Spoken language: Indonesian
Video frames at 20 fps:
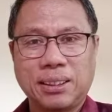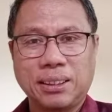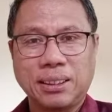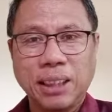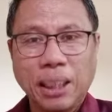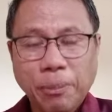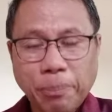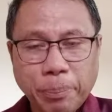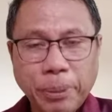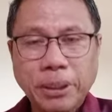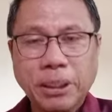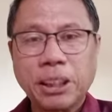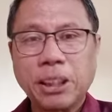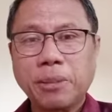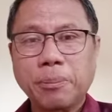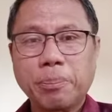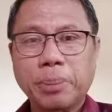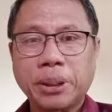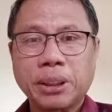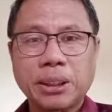Yang
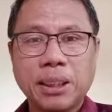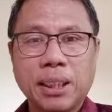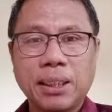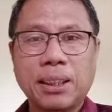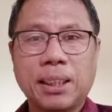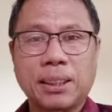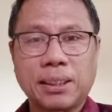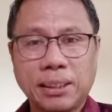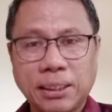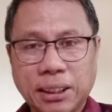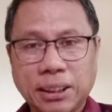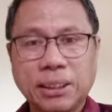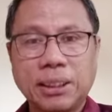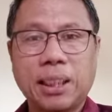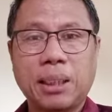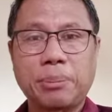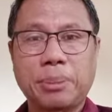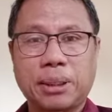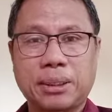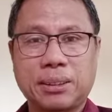penting percaya kita
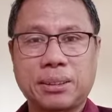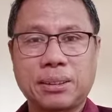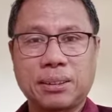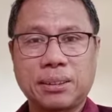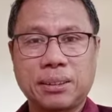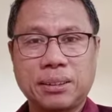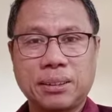selamat.